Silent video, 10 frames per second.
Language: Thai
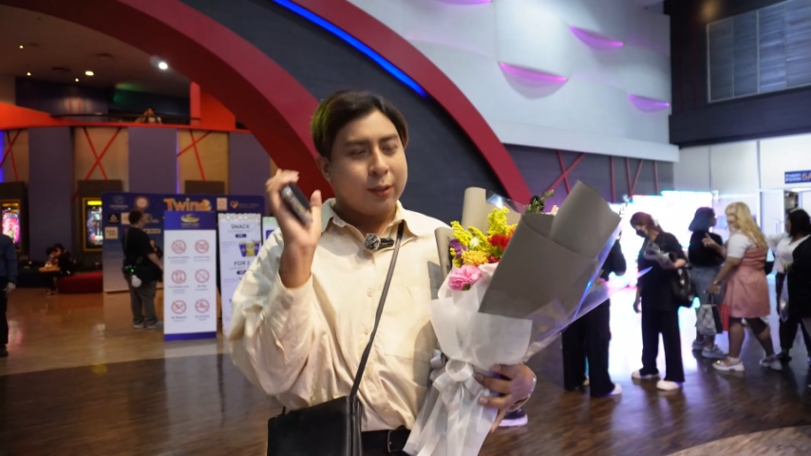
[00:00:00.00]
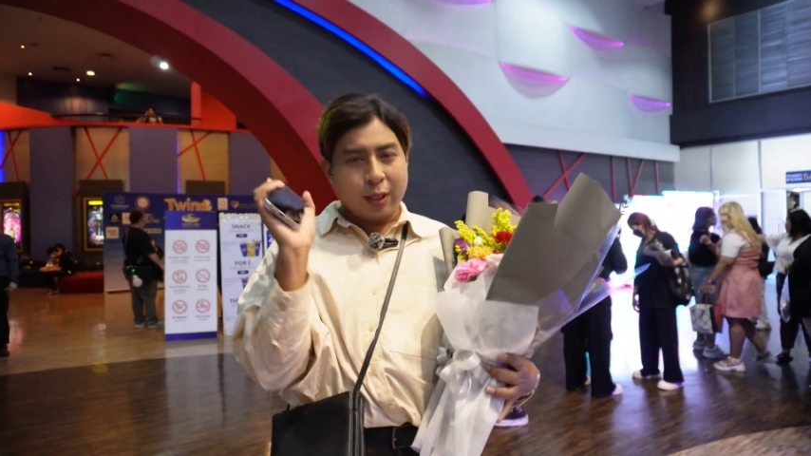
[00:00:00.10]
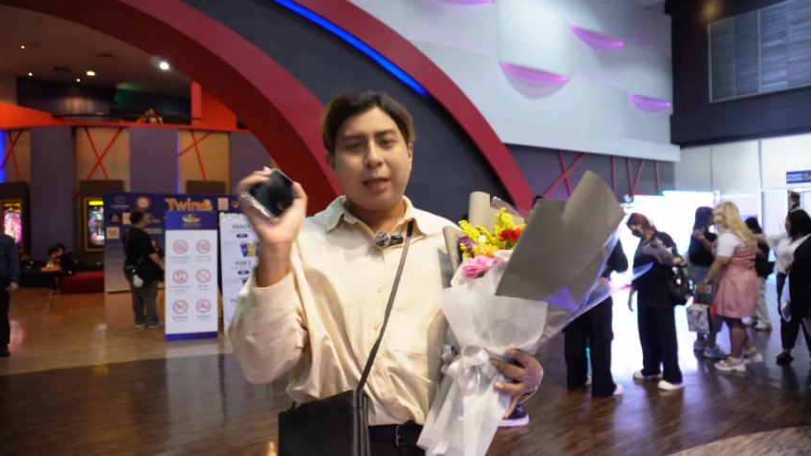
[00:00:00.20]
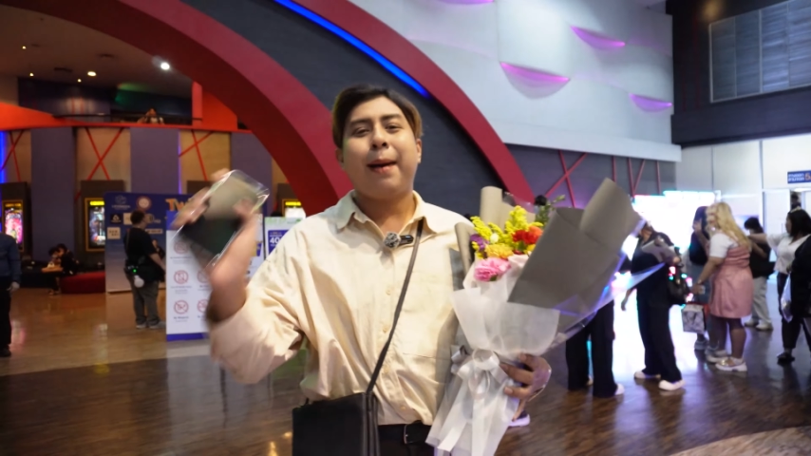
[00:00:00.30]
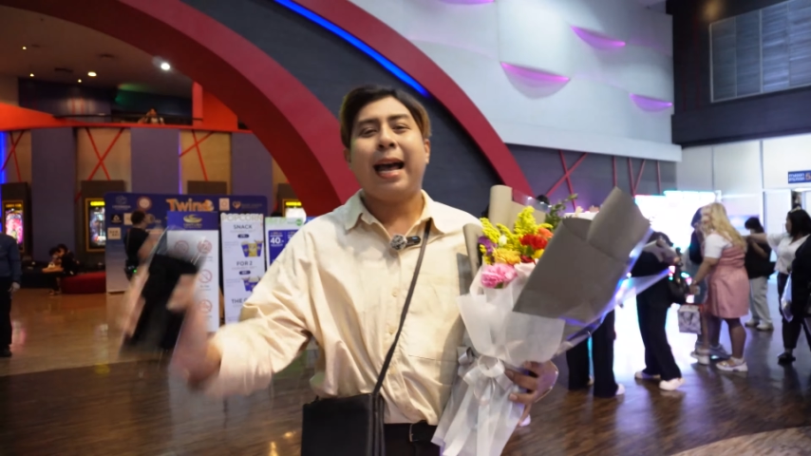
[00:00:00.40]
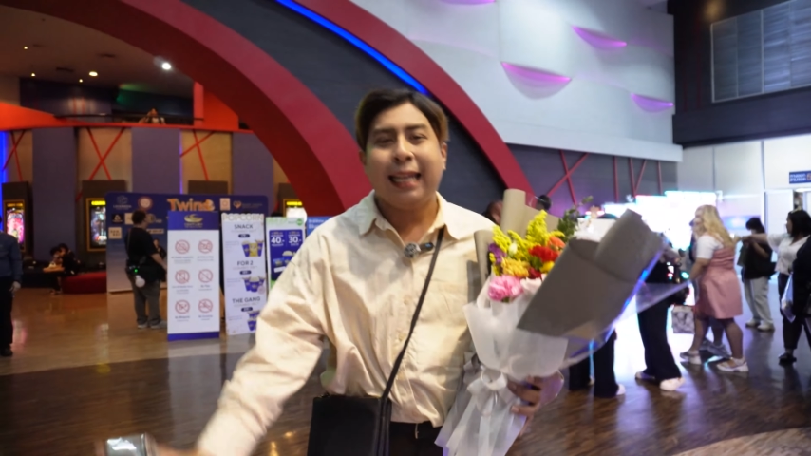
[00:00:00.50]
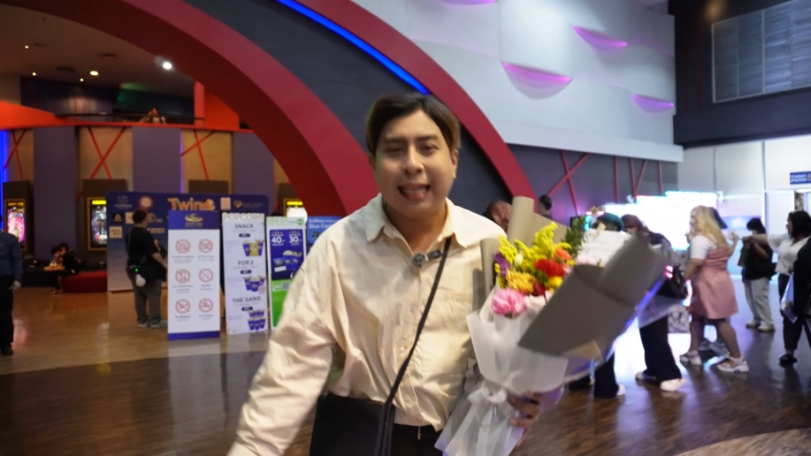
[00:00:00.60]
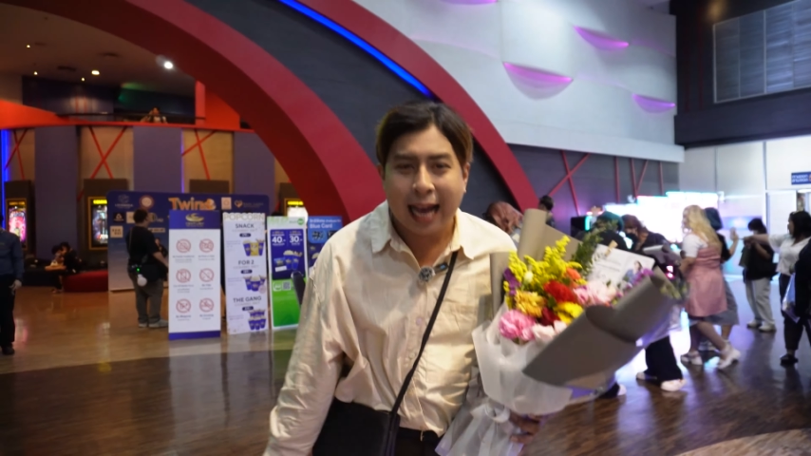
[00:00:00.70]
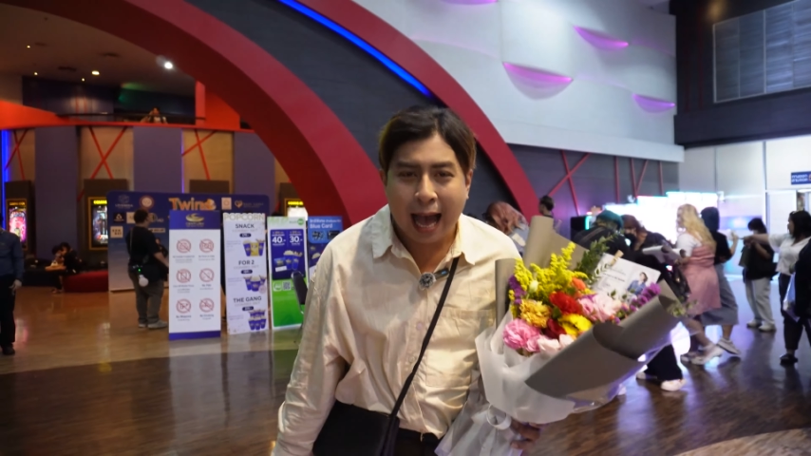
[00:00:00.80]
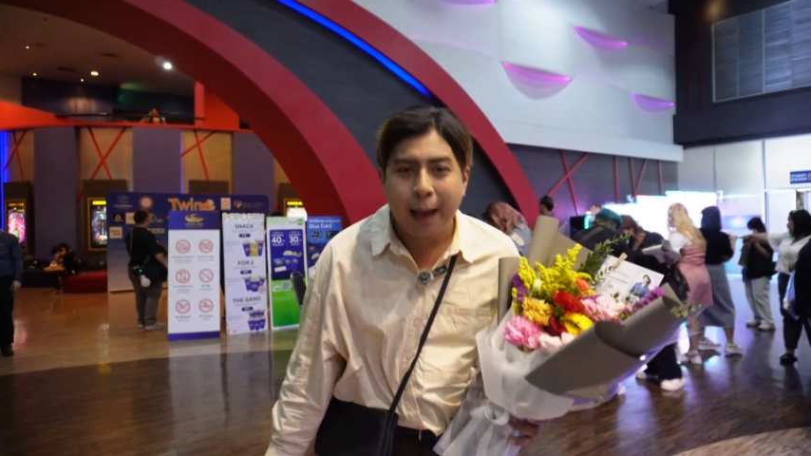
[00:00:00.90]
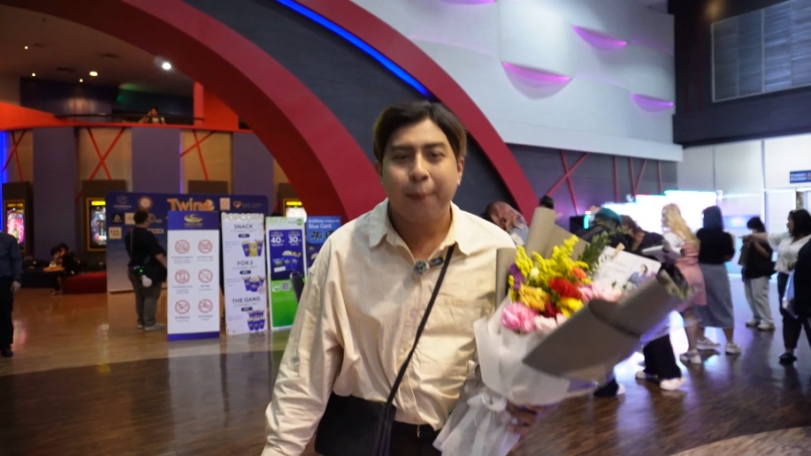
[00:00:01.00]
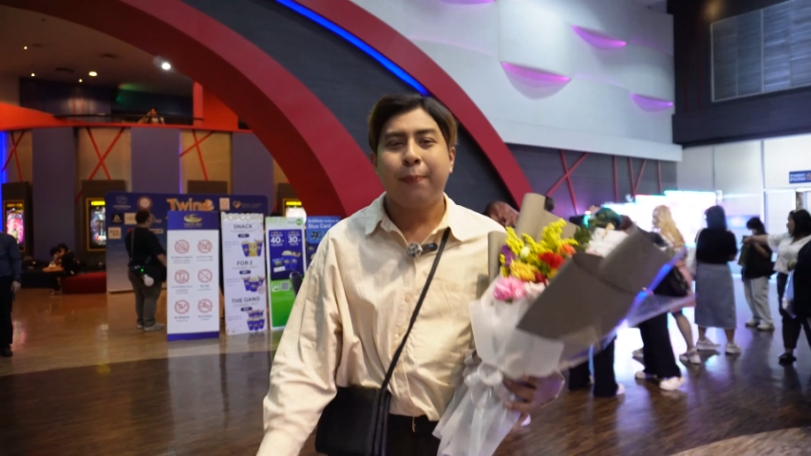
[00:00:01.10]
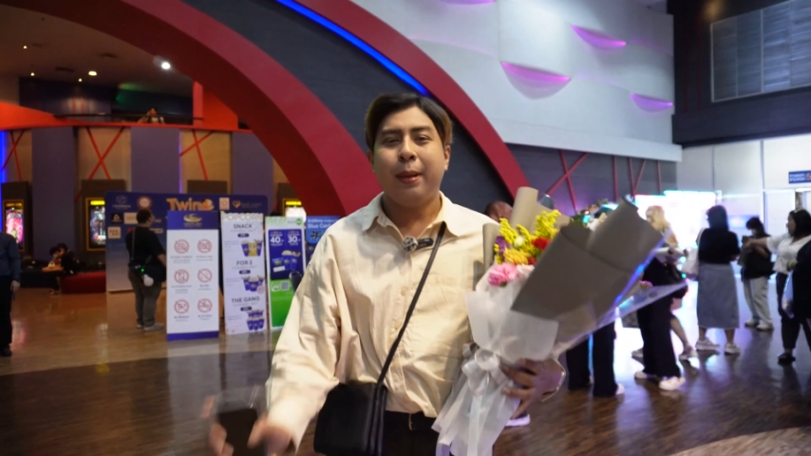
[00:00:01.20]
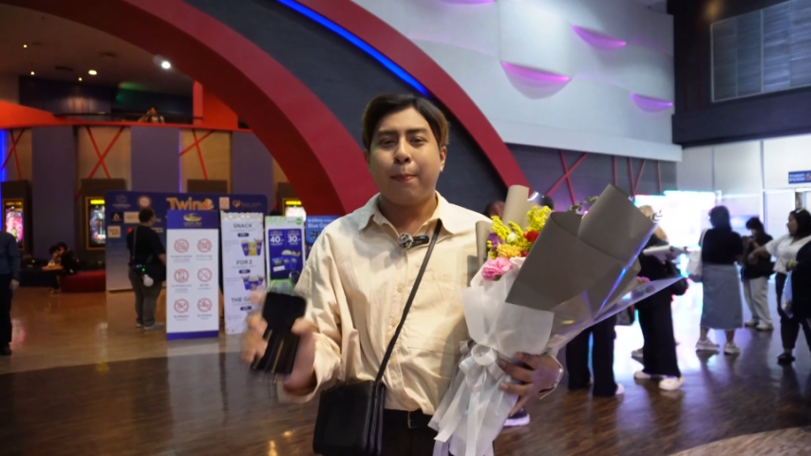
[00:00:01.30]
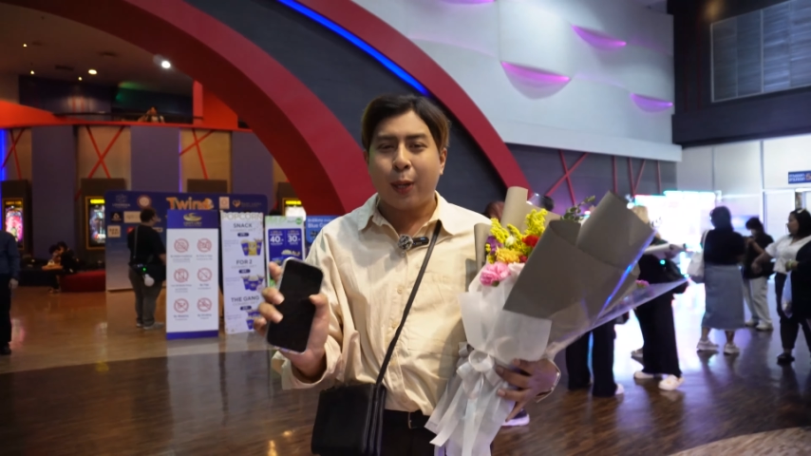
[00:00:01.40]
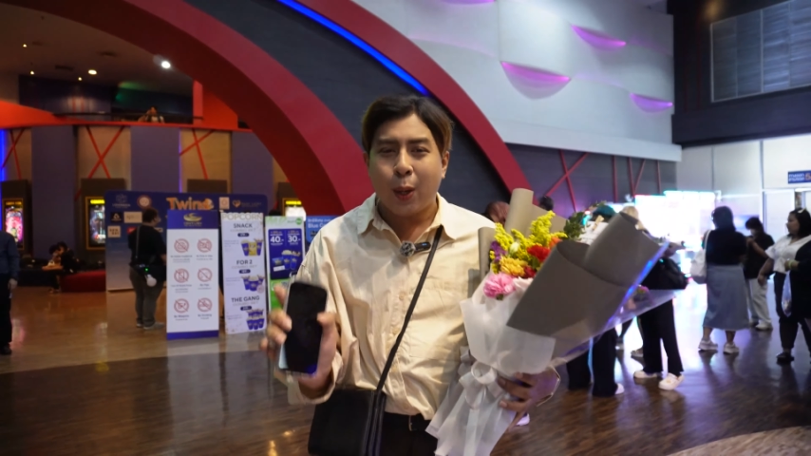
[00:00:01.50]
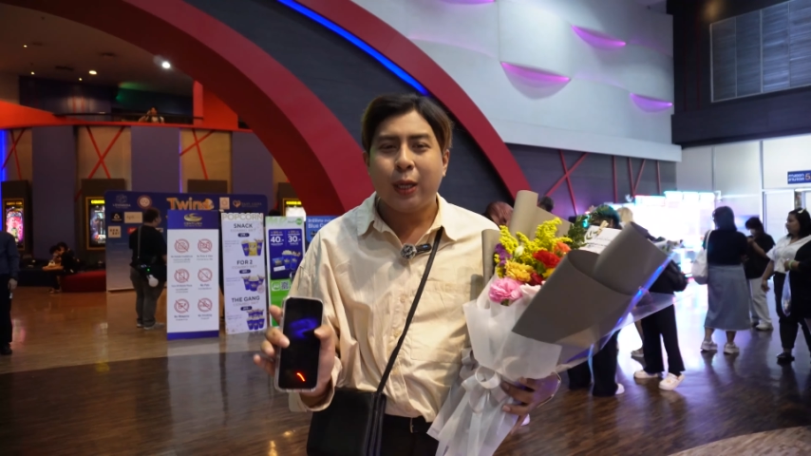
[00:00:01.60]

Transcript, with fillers: จนถึงป่านนี้นะคะพี่โปร